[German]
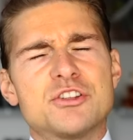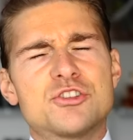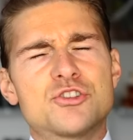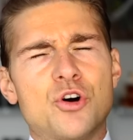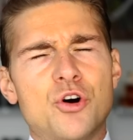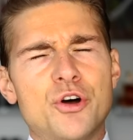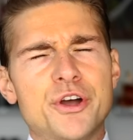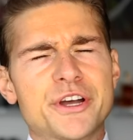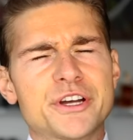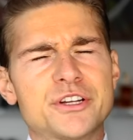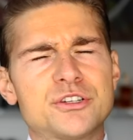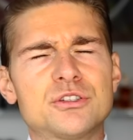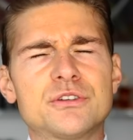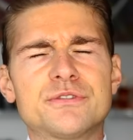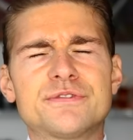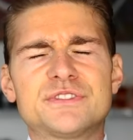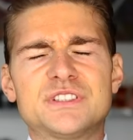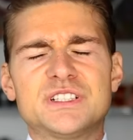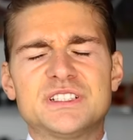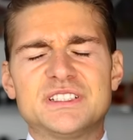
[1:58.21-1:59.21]
teure
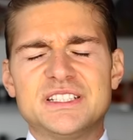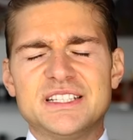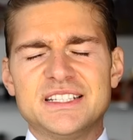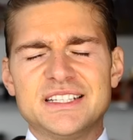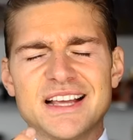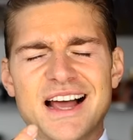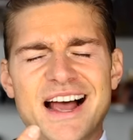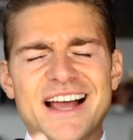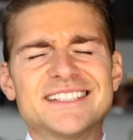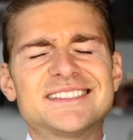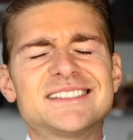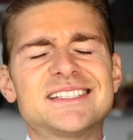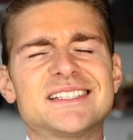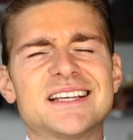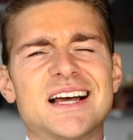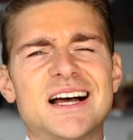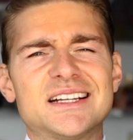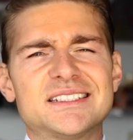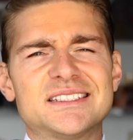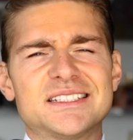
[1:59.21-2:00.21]
Düfte, die
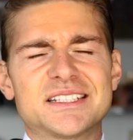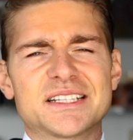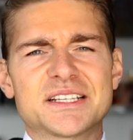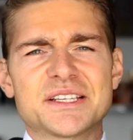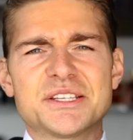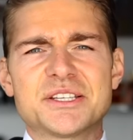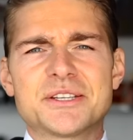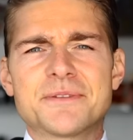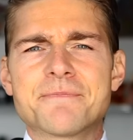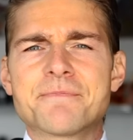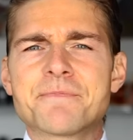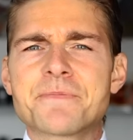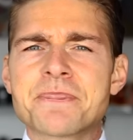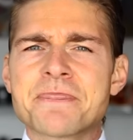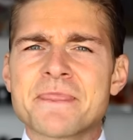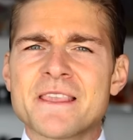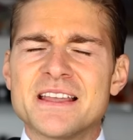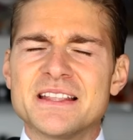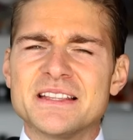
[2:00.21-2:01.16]
einzigartig riechen,